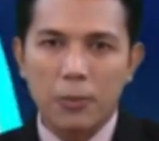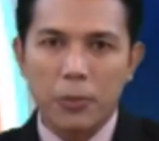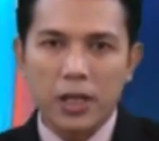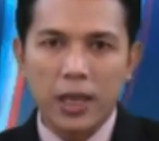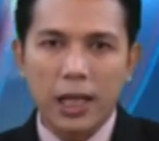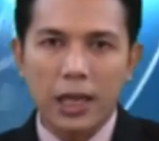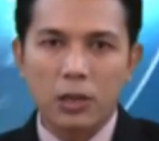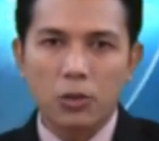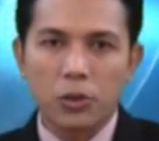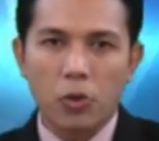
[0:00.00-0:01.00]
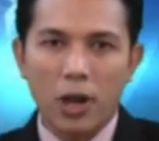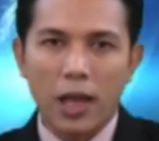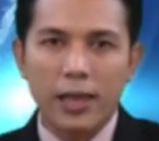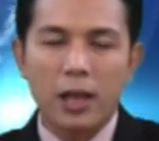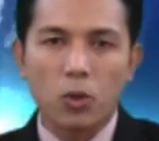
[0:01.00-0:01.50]
pendidikan atau
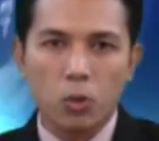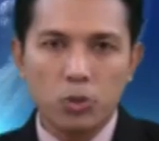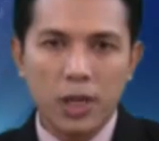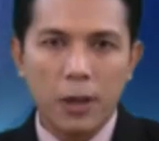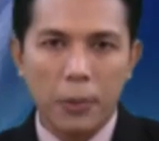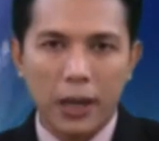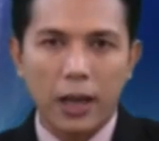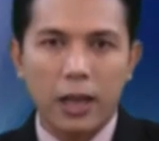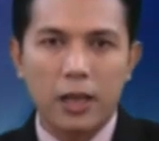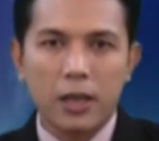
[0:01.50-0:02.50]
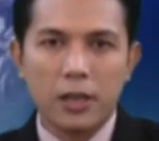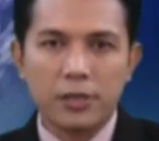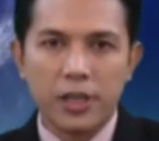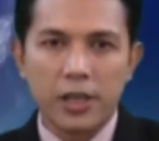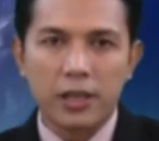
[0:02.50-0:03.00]
sekolah yang rusak parah,
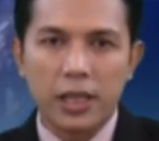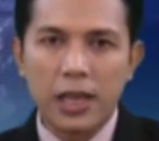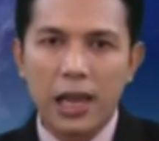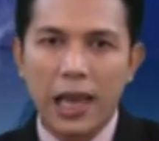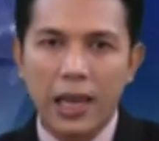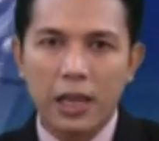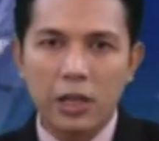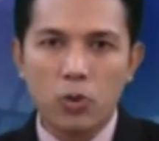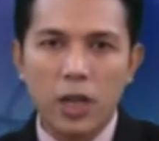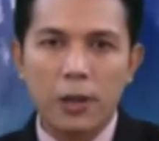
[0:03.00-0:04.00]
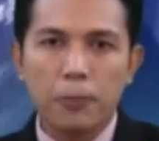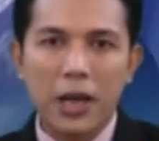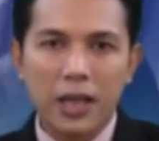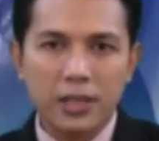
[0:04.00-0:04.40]
sehingga tidak layak digunakan para